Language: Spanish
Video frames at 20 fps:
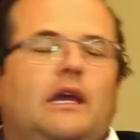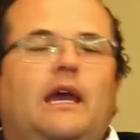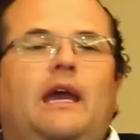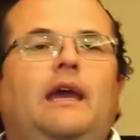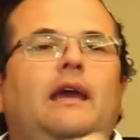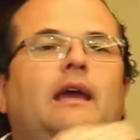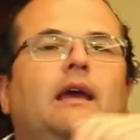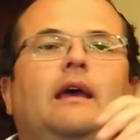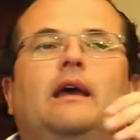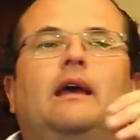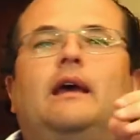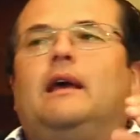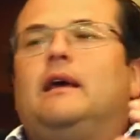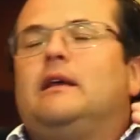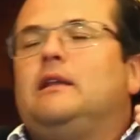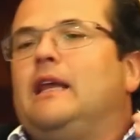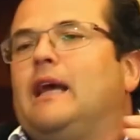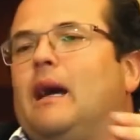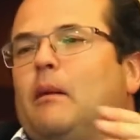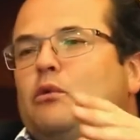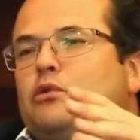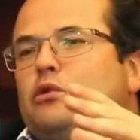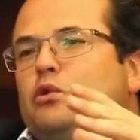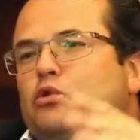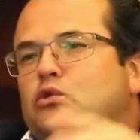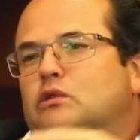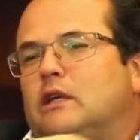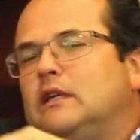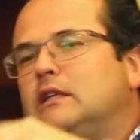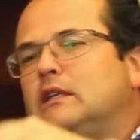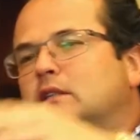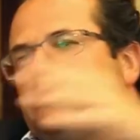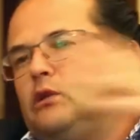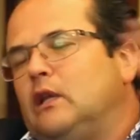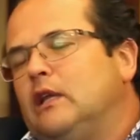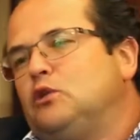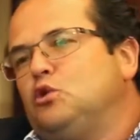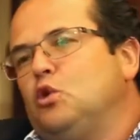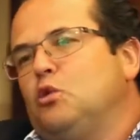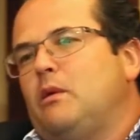que Digamos que usted
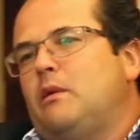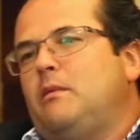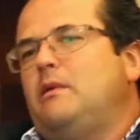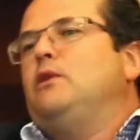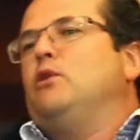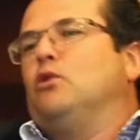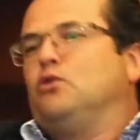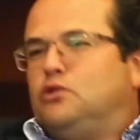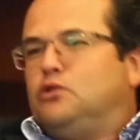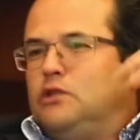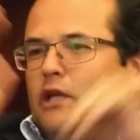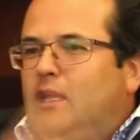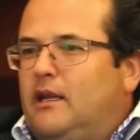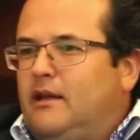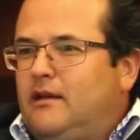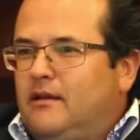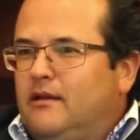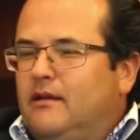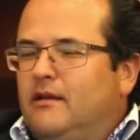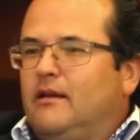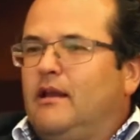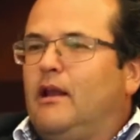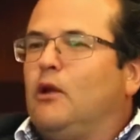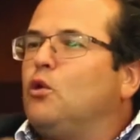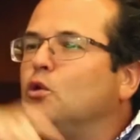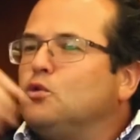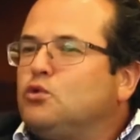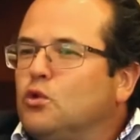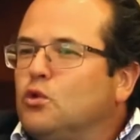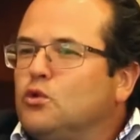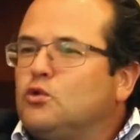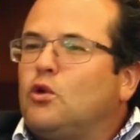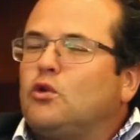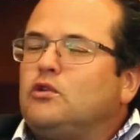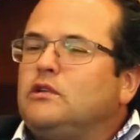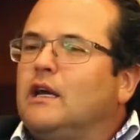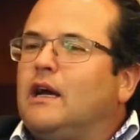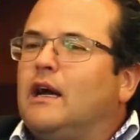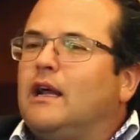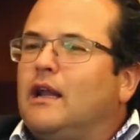le sume millón cien. El constructor
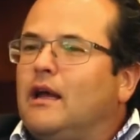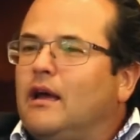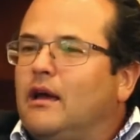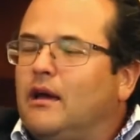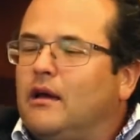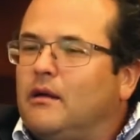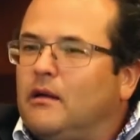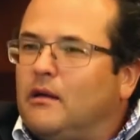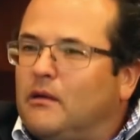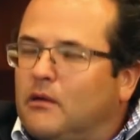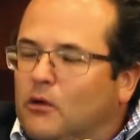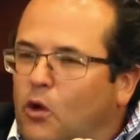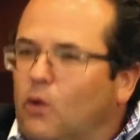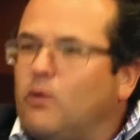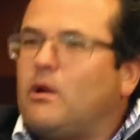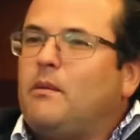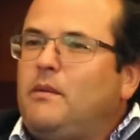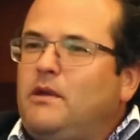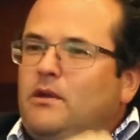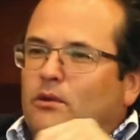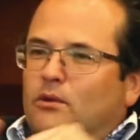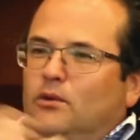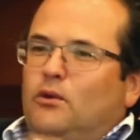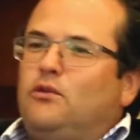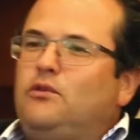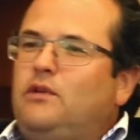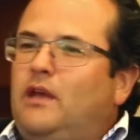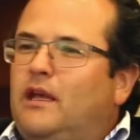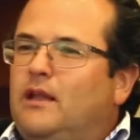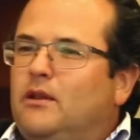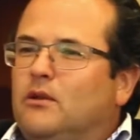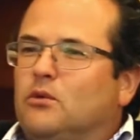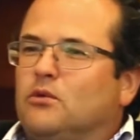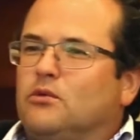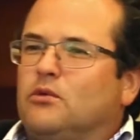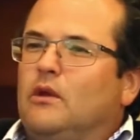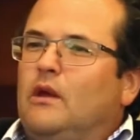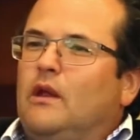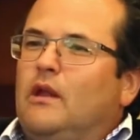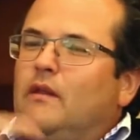se gana, cobra millón
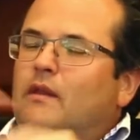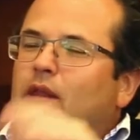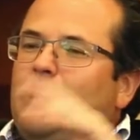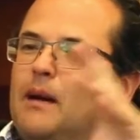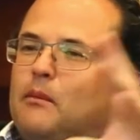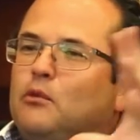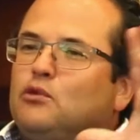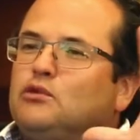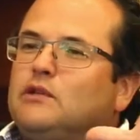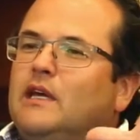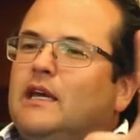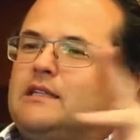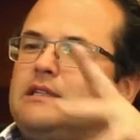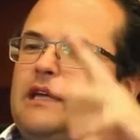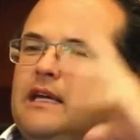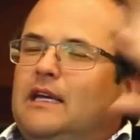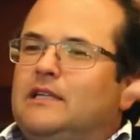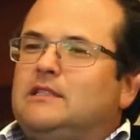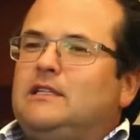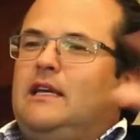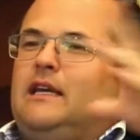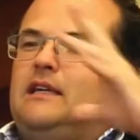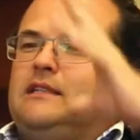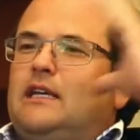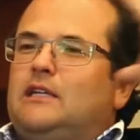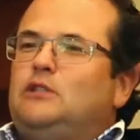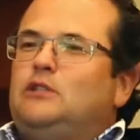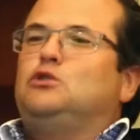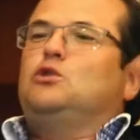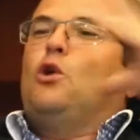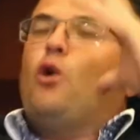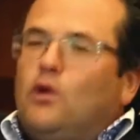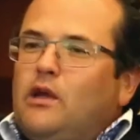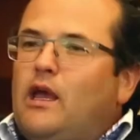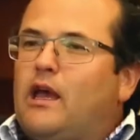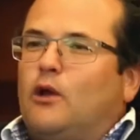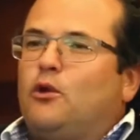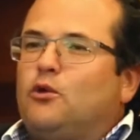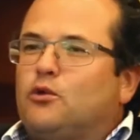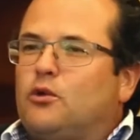doscientos. Digamos que ese, esa
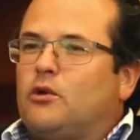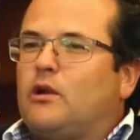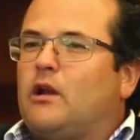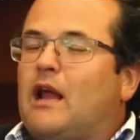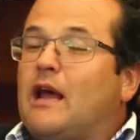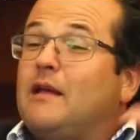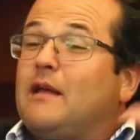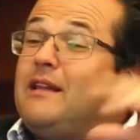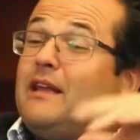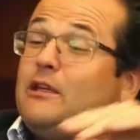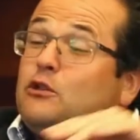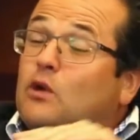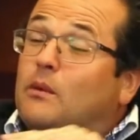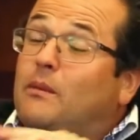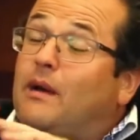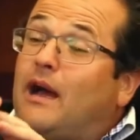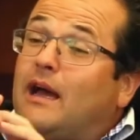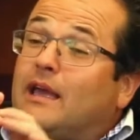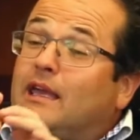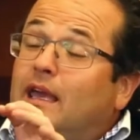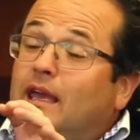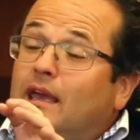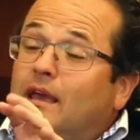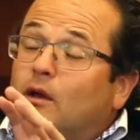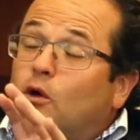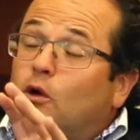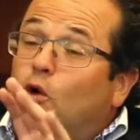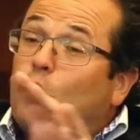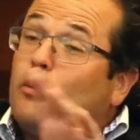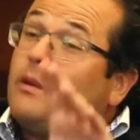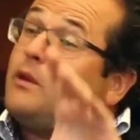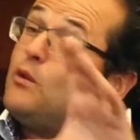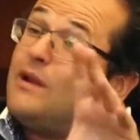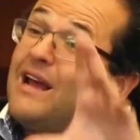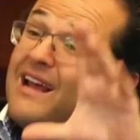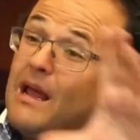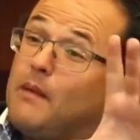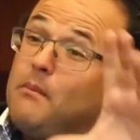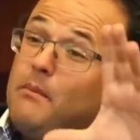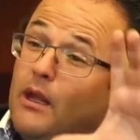historia de construcción, de hecho aquí Colombia tiene
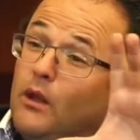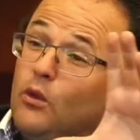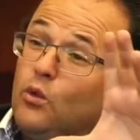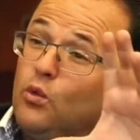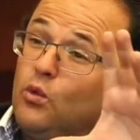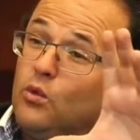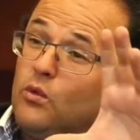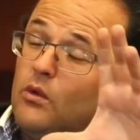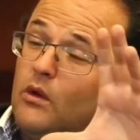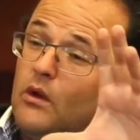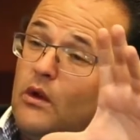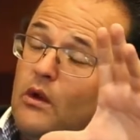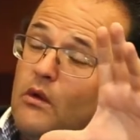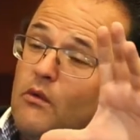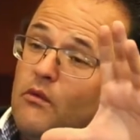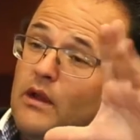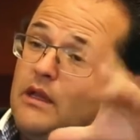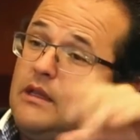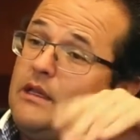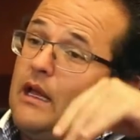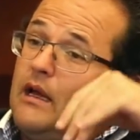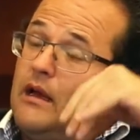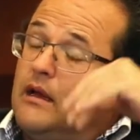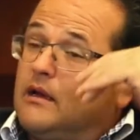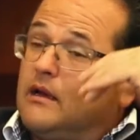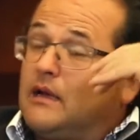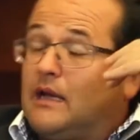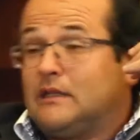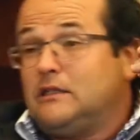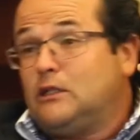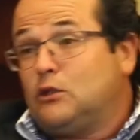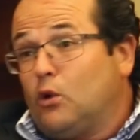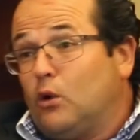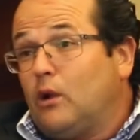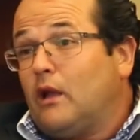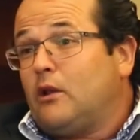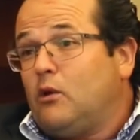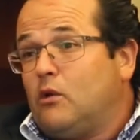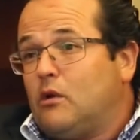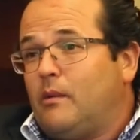una gran virtud frente a casi toda
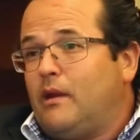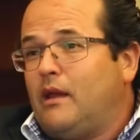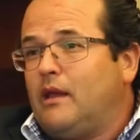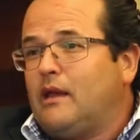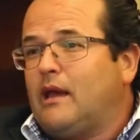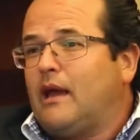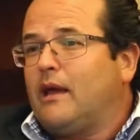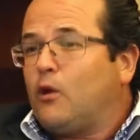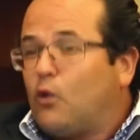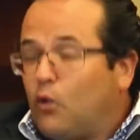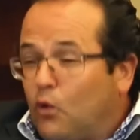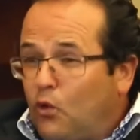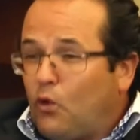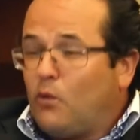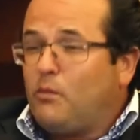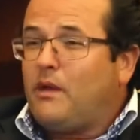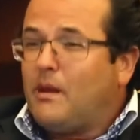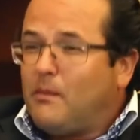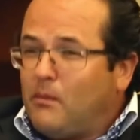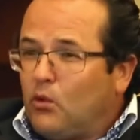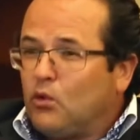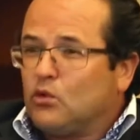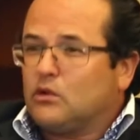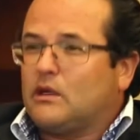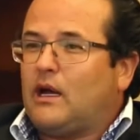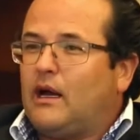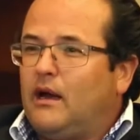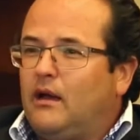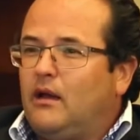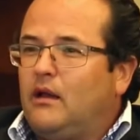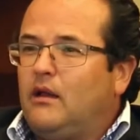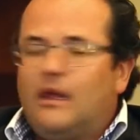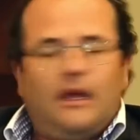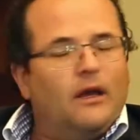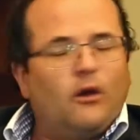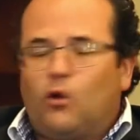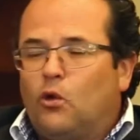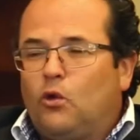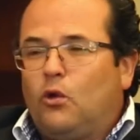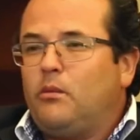Latinoamérica. En Colombia, en Bogotá,
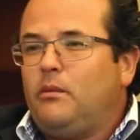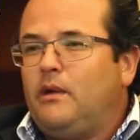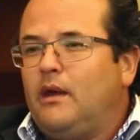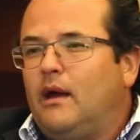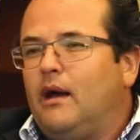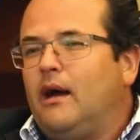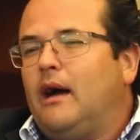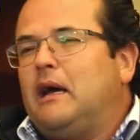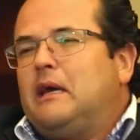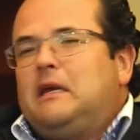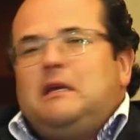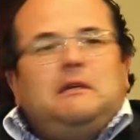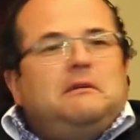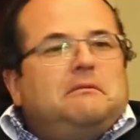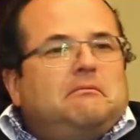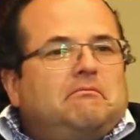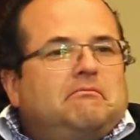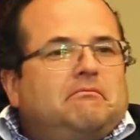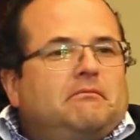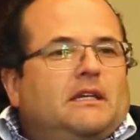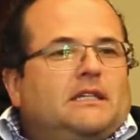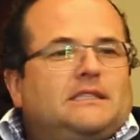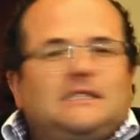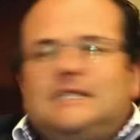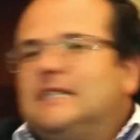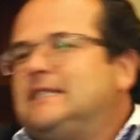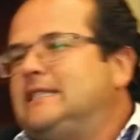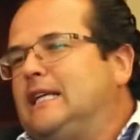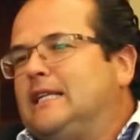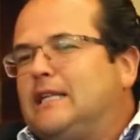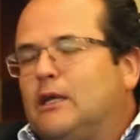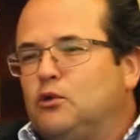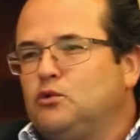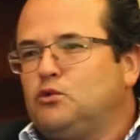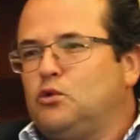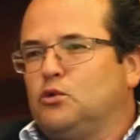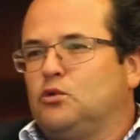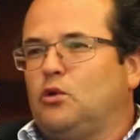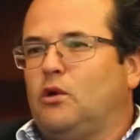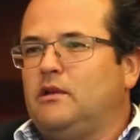en Colombia hay 60
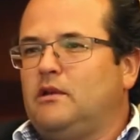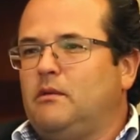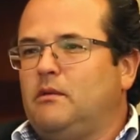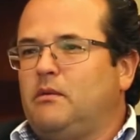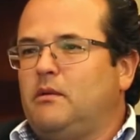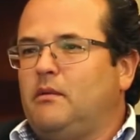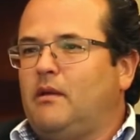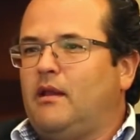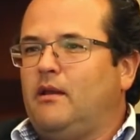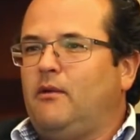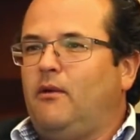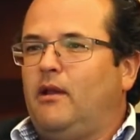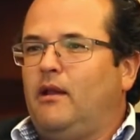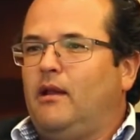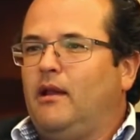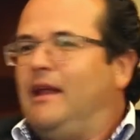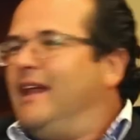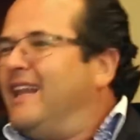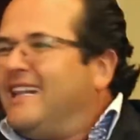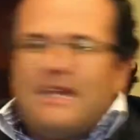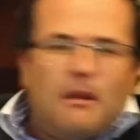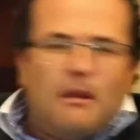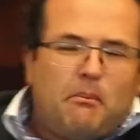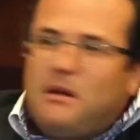constructores de primer nivel, de